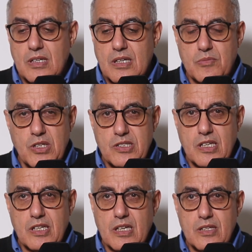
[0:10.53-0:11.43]
الخدمه
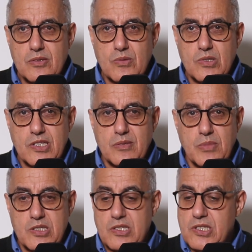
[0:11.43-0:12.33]
ديالي خليت كلشي
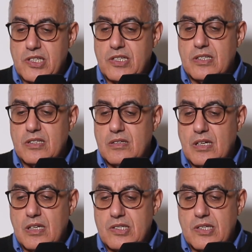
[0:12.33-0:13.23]
باش نجي
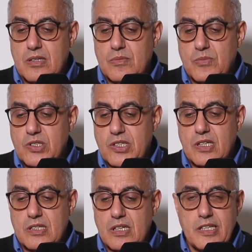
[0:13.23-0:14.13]
علاش هذا
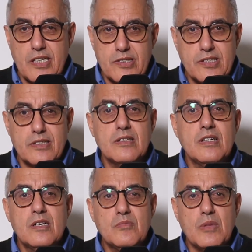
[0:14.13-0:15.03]
المشكل هذا اللي عندي
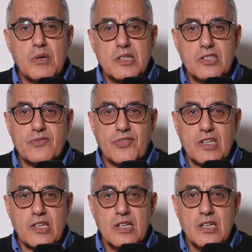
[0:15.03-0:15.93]
ما بغاش
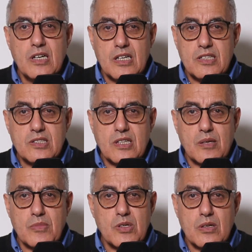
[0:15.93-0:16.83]
يتفك هذيك اكثر
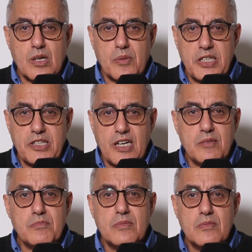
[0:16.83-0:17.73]
من 40 عام